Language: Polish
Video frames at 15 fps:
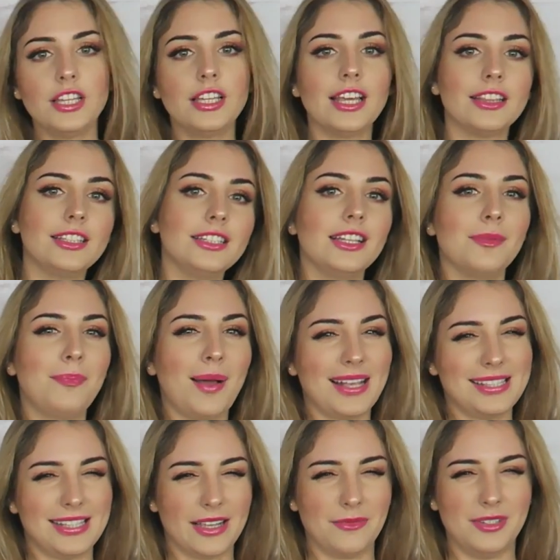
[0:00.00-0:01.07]
i jedynie
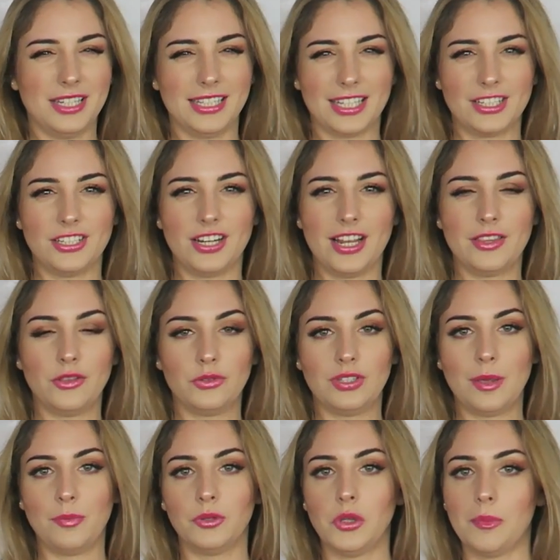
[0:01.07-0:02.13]
pasek mi się tak średnio
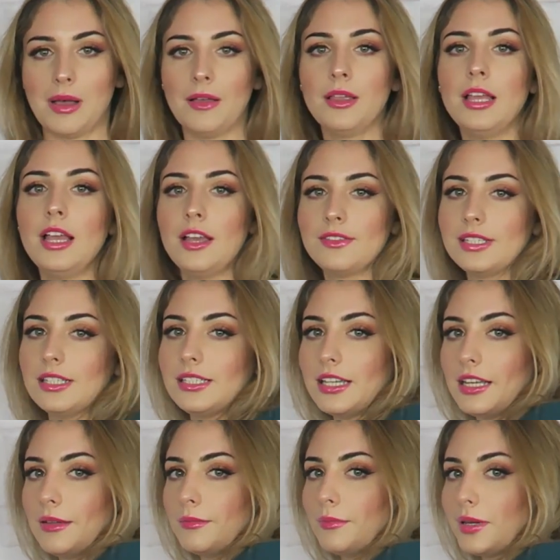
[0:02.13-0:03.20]
tutaj podoba, w
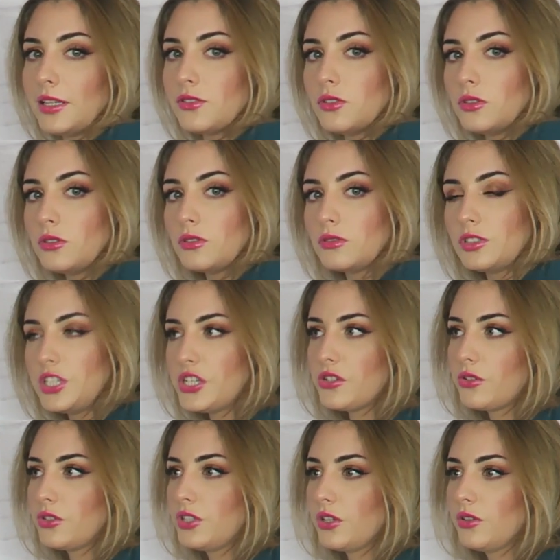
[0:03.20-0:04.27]
sensie bardzo
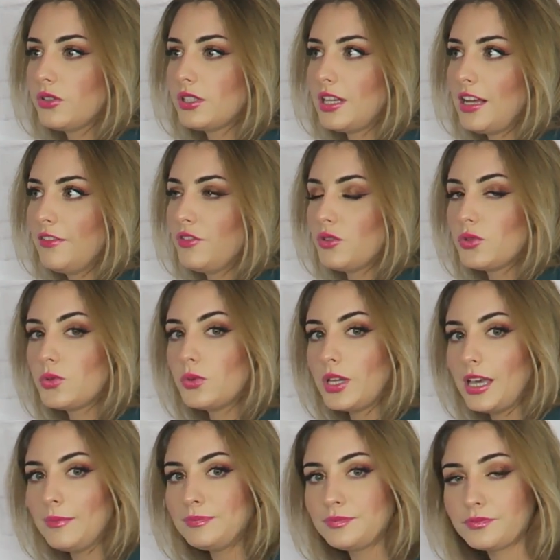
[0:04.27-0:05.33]
ciężko się go
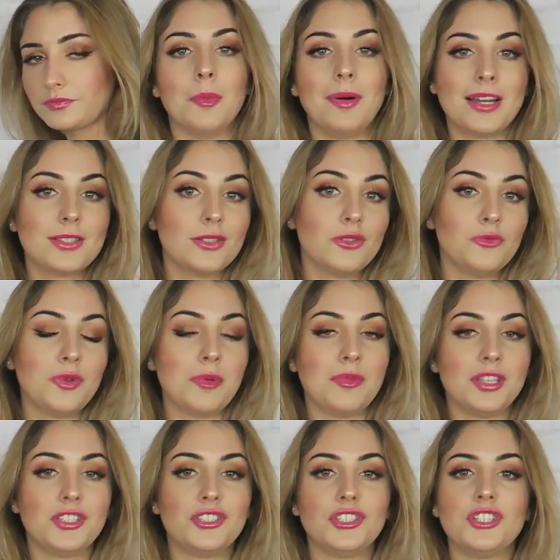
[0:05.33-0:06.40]
zawiązuje, bo bardzo lubię
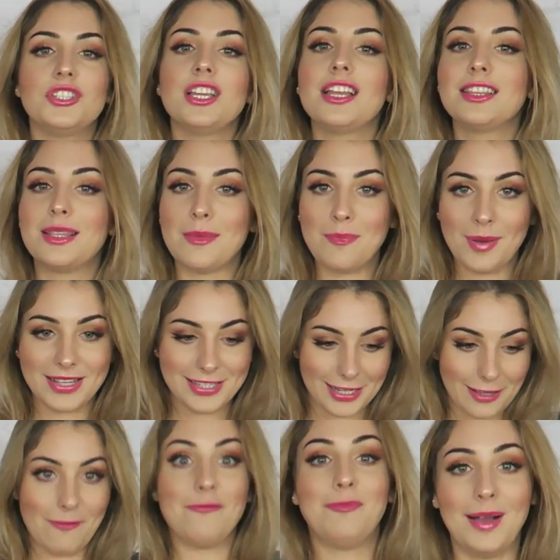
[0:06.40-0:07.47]
mieć ściśnięty
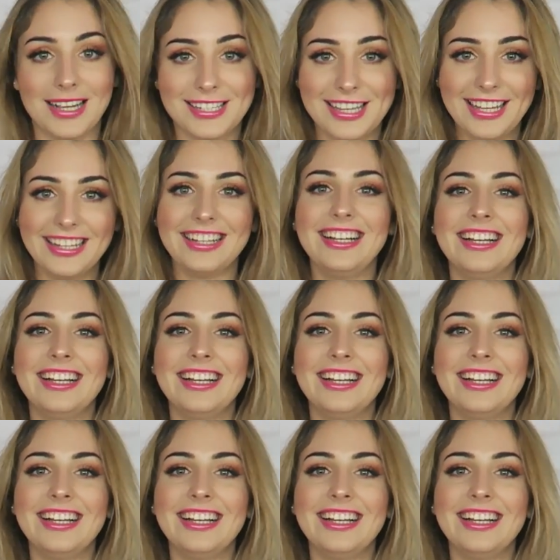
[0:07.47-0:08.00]
pasek w pasie,